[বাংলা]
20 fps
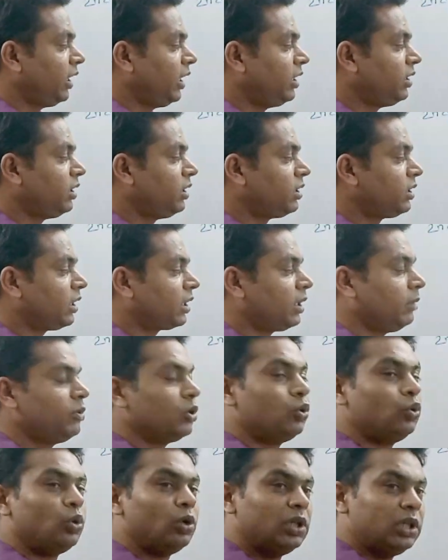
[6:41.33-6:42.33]
এই জিনিসটাকে আমি
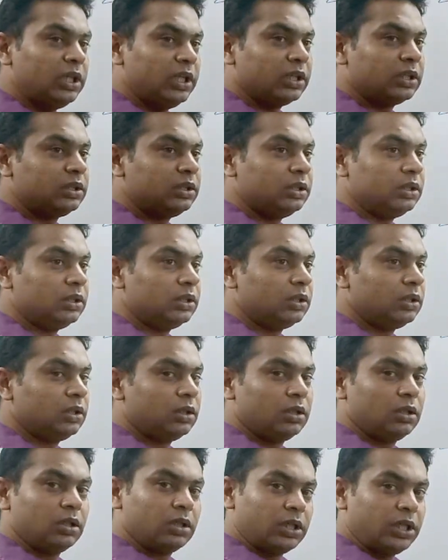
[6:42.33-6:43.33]
গোল দেখছি
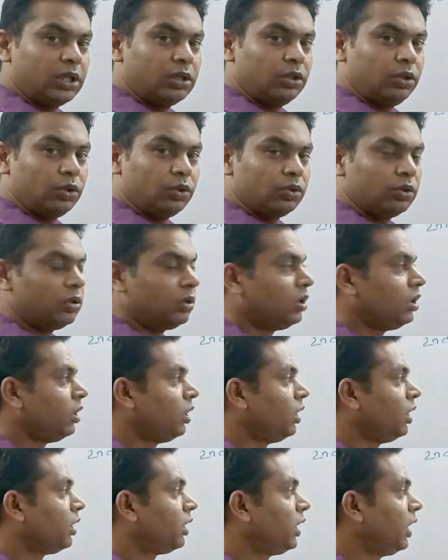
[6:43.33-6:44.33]
ঠিক তো
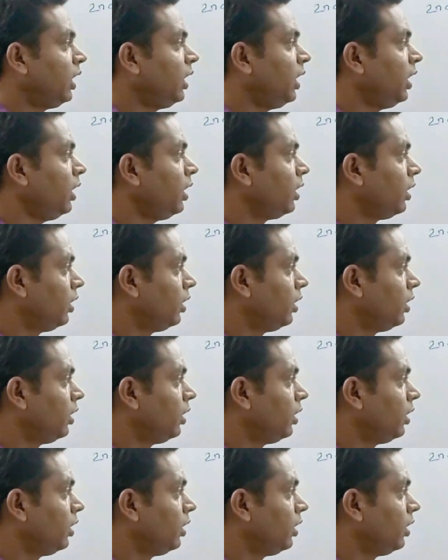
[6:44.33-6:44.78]
তাহলে